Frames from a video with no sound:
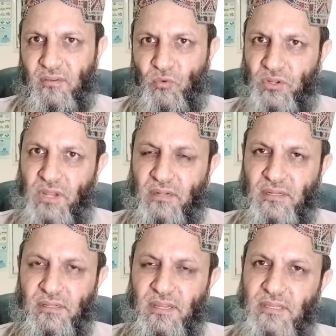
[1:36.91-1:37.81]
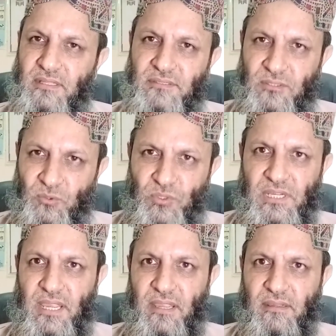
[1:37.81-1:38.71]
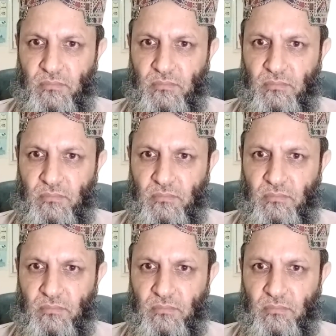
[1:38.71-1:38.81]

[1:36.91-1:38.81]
वो डॉक्टर के लिए ज़रूरी हैं